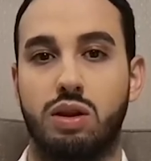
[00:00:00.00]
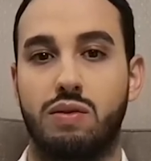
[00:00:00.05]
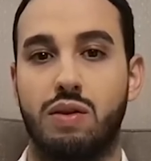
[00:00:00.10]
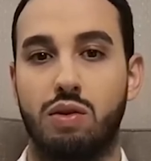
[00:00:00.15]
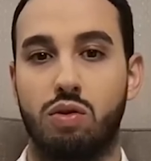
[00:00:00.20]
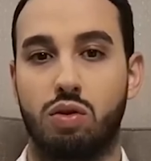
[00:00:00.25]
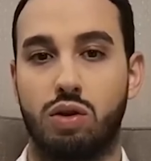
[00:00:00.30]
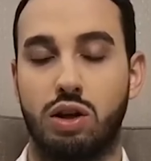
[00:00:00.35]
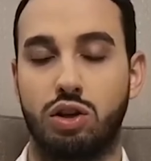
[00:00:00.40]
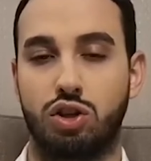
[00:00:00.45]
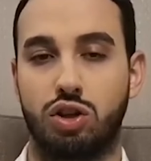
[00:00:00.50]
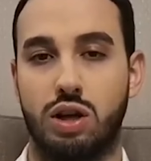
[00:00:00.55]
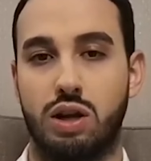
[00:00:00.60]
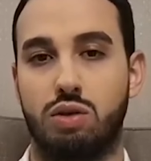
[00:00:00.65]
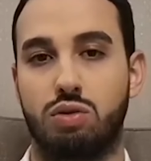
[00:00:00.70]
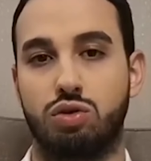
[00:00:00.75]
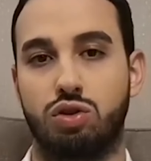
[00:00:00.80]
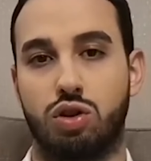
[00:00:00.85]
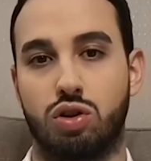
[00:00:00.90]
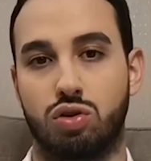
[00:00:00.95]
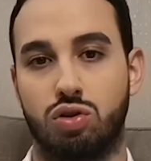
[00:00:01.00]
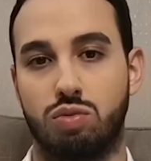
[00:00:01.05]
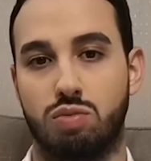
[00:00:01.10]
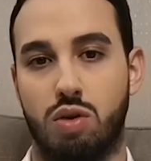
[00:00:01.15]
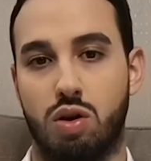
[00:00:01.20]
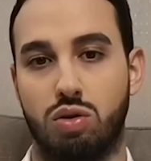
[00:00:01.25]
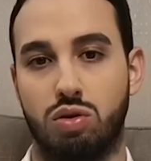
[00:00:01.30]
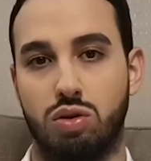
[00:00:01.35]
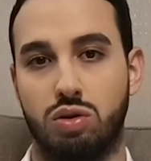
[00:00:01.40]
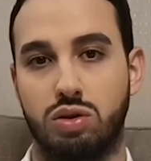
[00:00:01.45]
di valore agirai in un certo
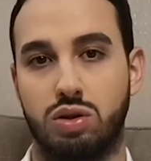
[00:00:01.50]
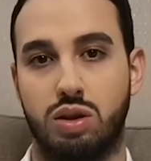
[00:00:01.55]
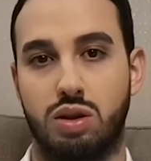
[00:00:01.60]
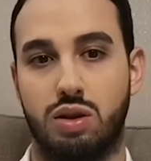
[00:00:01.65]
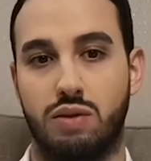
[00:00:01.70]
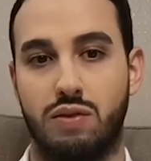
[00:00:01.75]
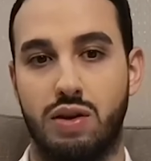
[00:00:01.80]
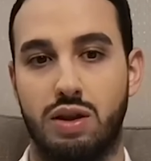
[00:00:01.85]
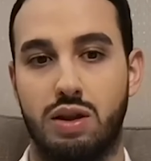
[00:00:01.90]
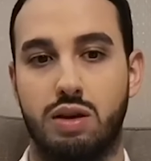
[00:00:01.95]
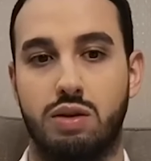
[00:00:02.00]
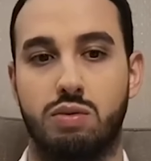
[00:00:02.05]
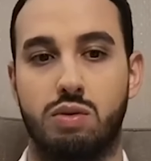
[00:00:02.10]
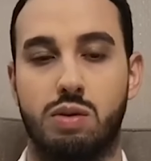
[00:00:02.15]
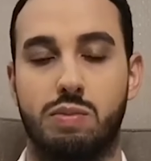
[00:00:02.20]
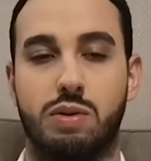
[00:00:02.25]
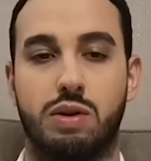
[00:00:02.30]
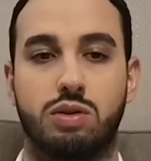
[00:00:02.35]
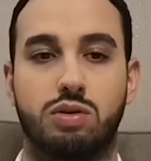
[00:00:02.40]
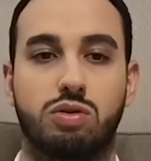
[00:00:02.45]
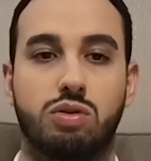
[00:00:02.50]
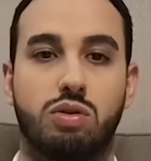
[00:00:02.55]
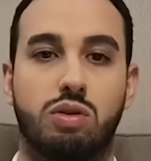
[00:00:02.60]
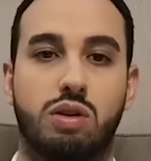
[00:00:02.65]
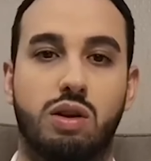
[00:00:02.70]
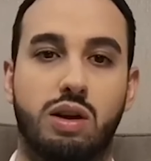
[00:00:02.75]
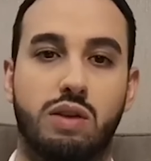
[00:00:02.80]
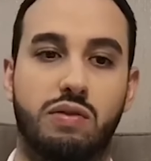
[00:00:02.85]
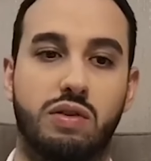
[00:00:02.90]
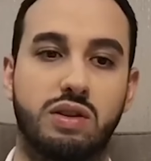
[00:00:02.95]
modo, se ti vedi come una
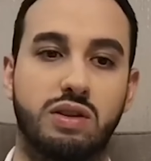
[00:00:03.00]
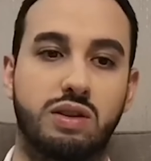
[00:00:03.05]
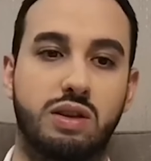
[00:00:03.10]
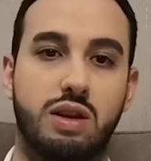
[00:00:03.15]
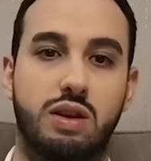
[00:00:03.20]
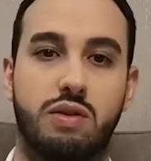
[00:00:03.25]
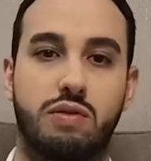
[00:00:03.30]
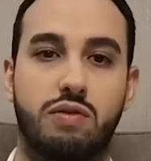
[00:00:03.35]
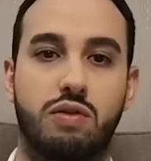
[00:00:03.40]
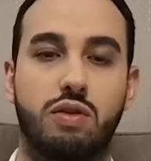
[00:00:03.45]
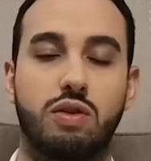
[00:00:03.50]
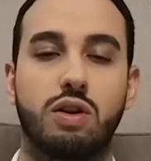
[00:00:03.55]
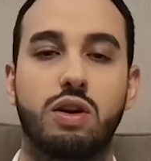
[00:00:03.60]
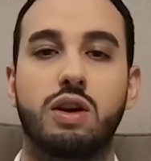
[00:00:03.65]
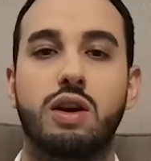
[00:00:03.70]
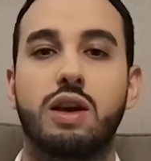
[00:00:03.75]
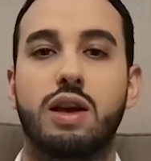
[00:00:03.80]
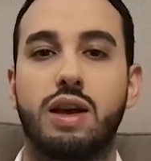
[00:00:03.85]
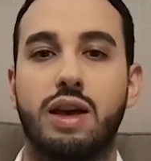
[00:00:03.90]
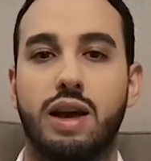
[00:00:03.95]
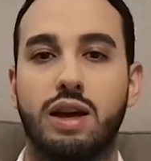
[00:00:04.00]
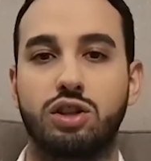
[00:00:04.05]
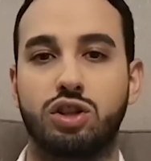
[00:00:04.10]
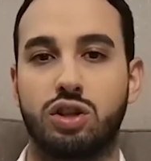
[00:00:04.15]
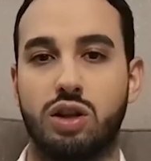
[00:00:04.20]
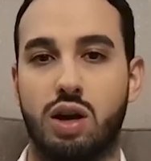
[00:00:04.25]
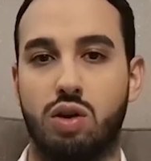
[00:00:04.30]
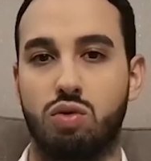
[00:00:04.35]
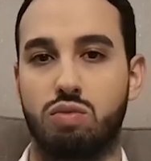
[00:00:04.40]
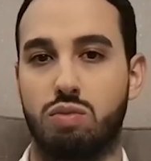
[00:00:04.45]
persona che fa schifo
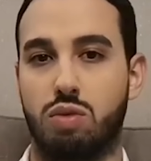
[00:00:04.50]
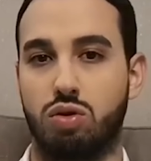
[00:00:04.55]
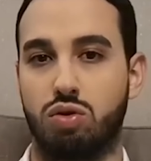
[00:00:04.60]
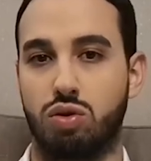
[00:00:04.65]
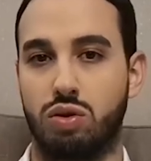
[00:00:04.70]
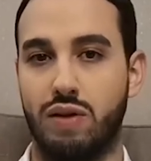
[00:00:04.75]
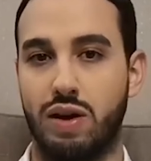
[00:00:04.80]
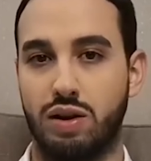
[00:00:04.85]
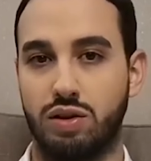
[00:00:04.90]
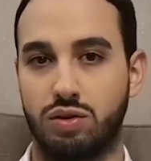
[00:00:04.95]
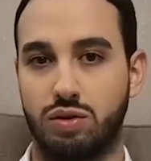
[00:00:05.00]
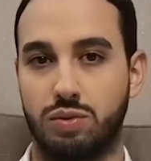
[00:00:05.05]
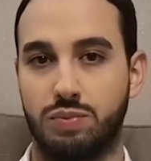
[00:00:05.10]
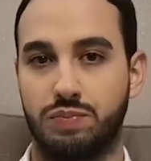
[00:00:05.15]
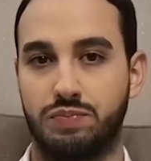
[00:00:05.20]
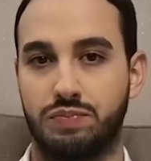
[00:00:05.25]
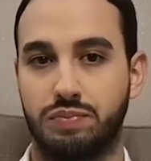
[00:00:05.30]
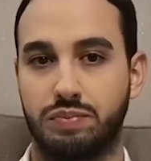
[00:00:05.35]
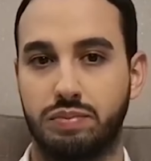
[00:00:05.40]
agirai in un modo diverso